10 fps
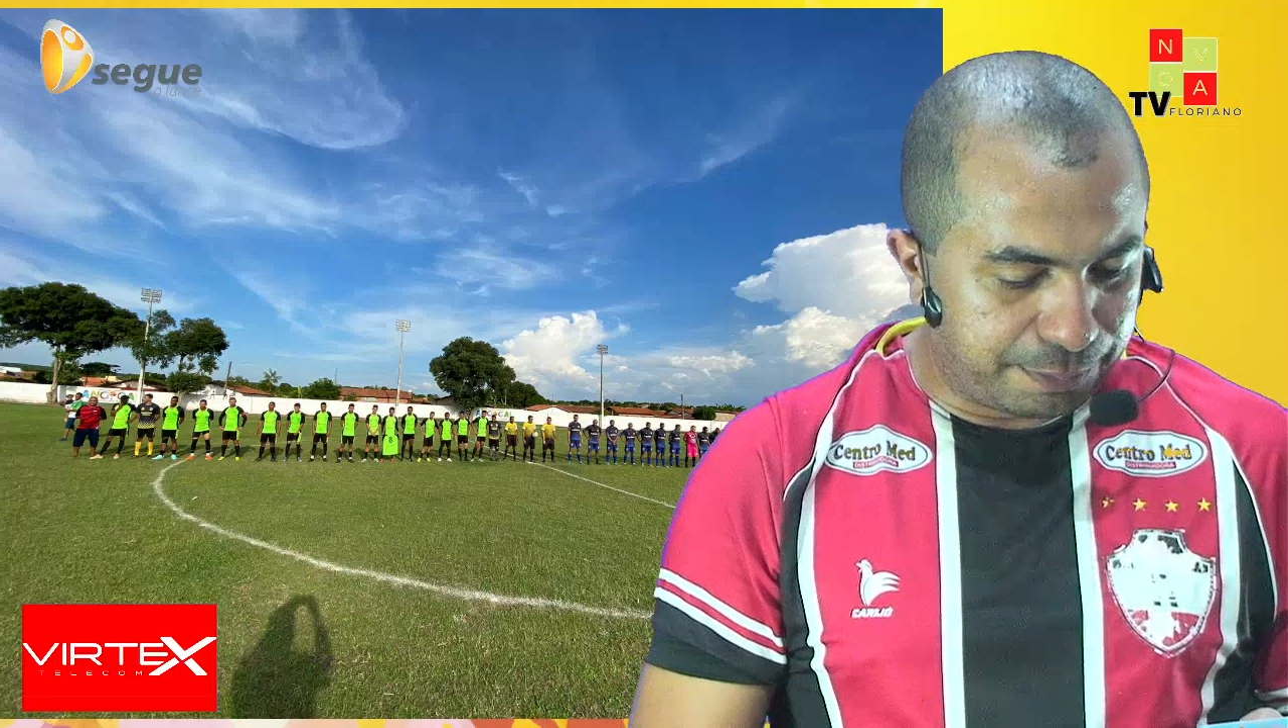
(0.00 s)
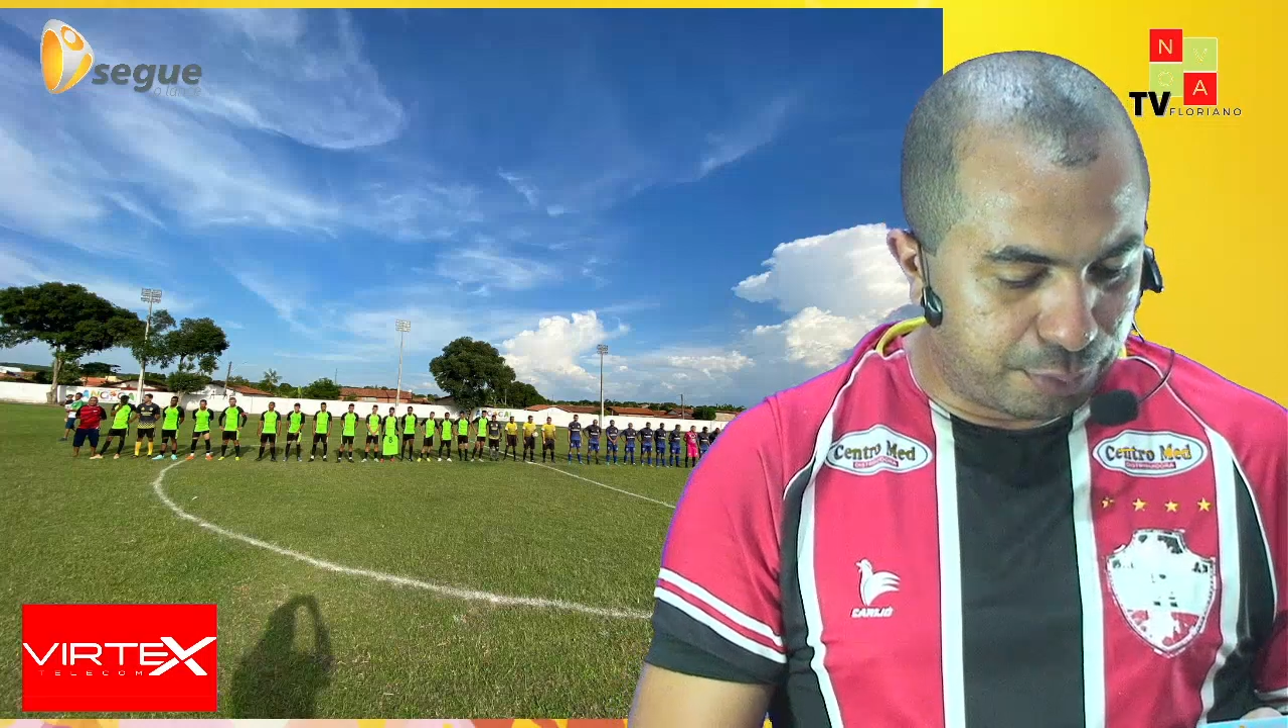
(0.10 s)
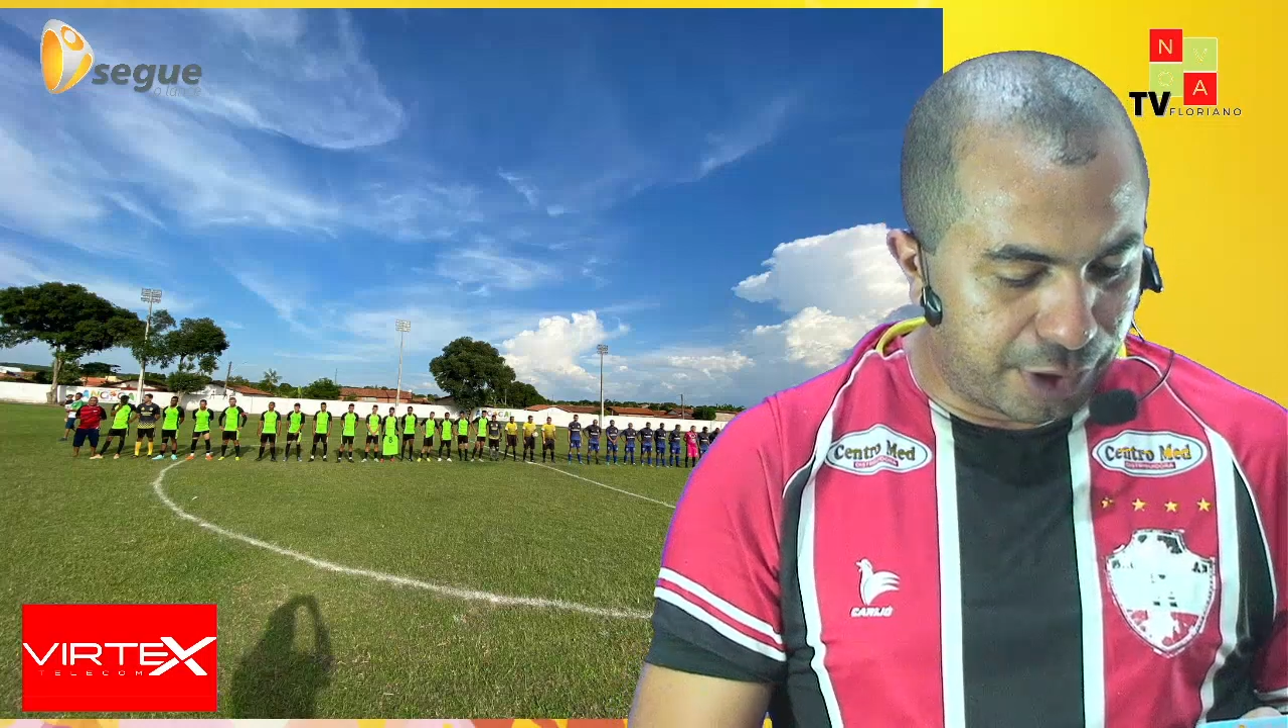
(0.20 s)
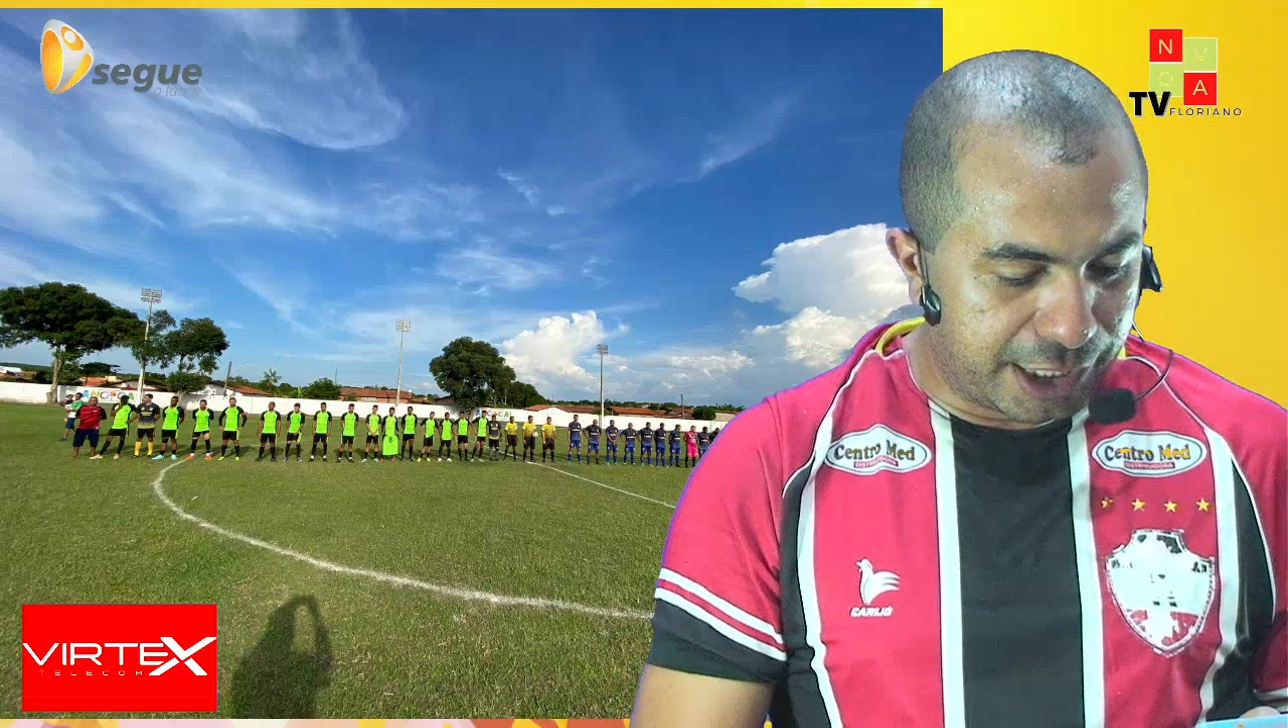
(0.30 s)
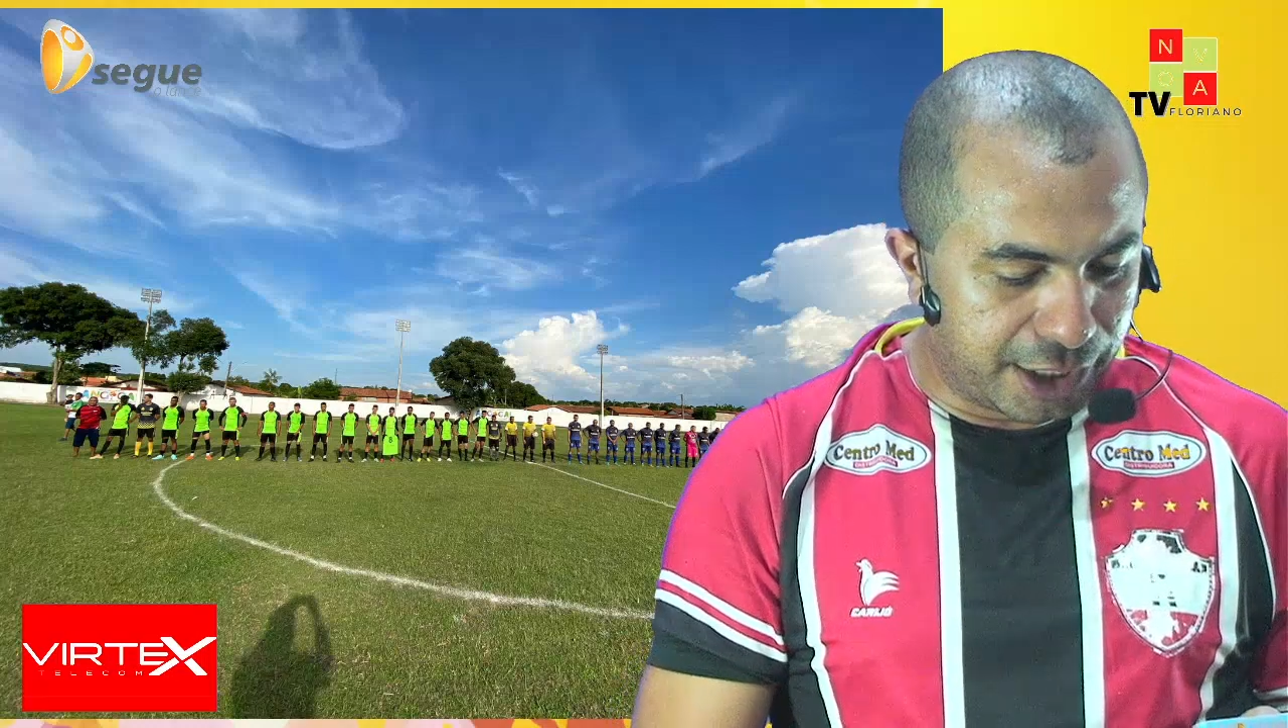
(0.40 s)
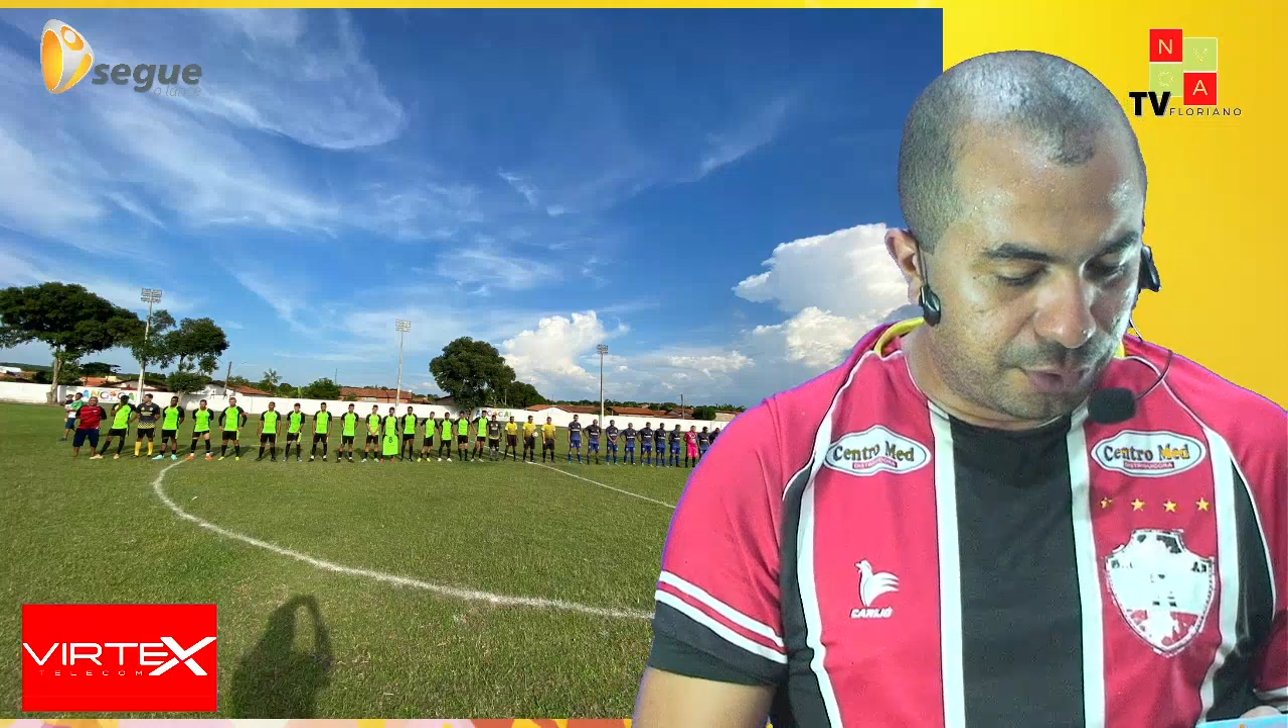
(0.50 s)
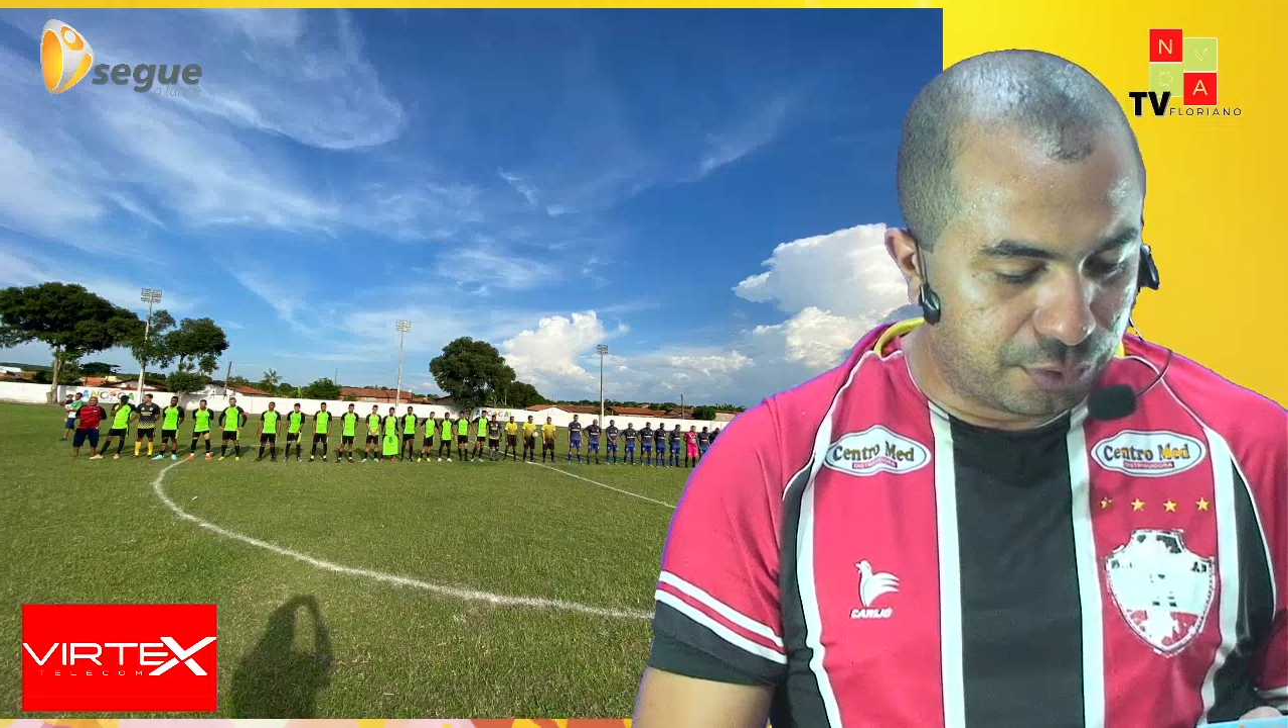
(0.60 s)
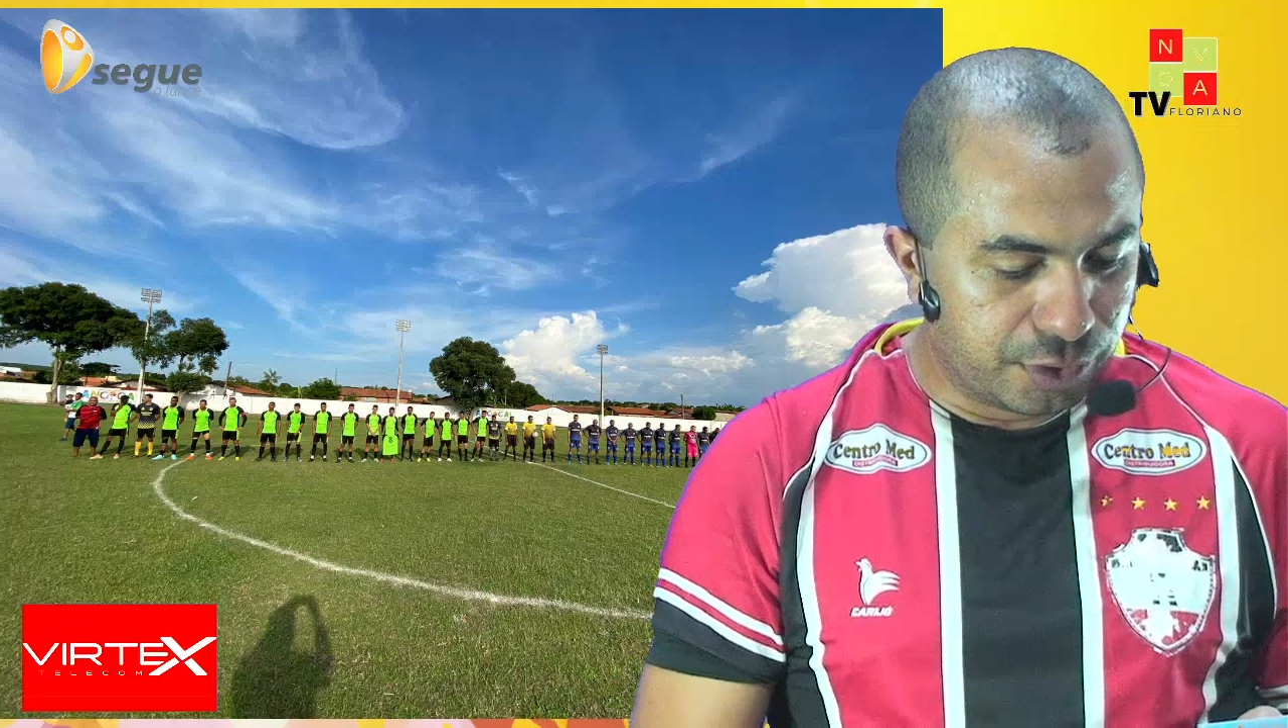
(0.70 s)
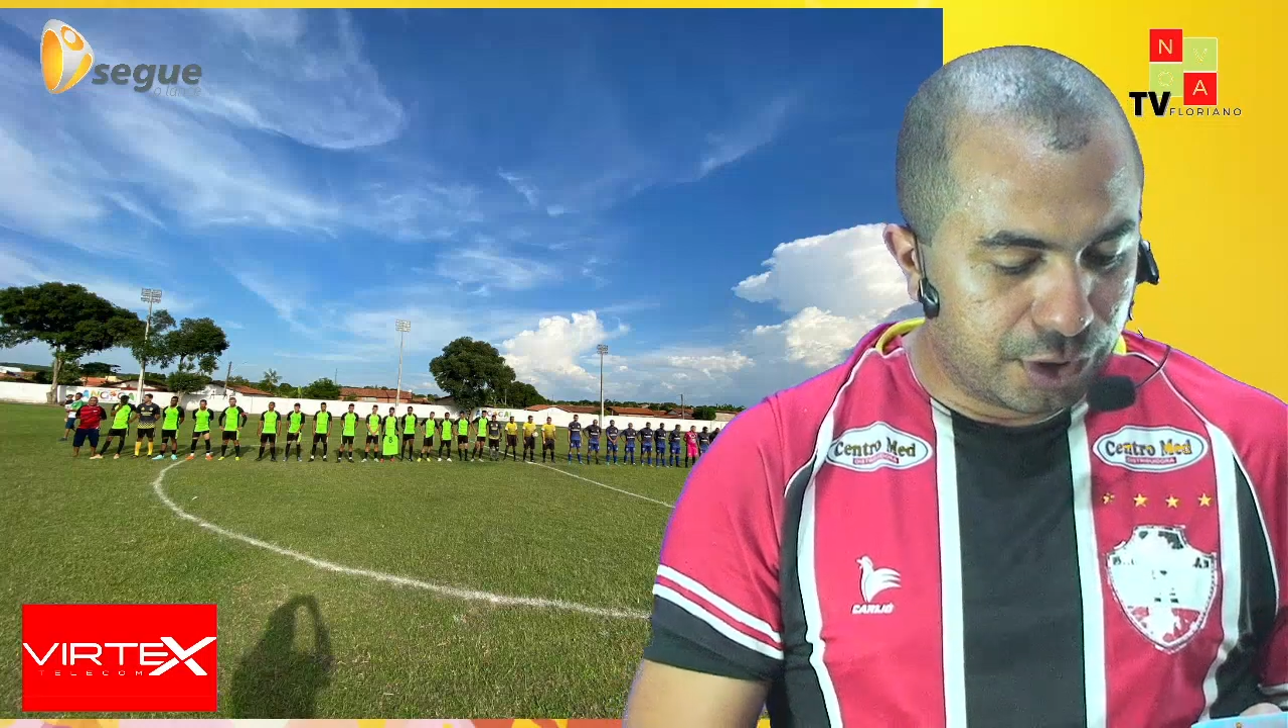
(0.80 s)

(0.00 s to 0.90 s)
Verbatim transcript: Poeirão